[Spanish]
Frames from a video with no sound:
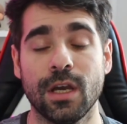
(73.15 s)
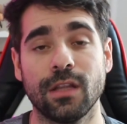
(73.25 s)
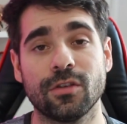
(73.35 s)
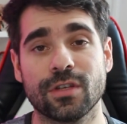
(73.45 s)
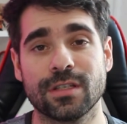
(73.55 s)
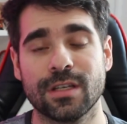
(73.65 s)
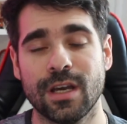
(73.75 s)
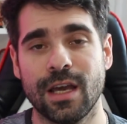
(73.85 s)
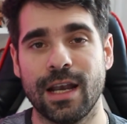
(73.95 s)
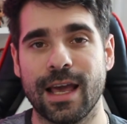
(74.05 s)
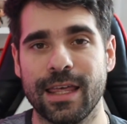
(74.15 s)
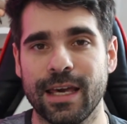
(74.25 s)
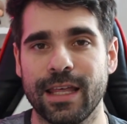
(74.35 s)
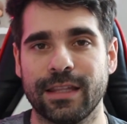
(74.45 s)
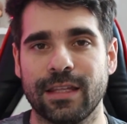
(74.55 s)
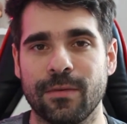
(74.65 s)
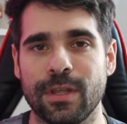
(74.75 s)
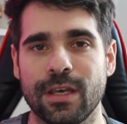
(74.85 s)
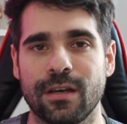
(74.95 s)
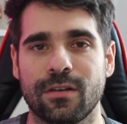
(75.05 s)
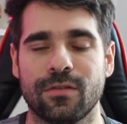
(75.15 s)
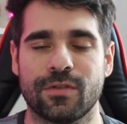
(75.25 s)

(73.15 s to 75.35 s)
Entonces, la idea de este video,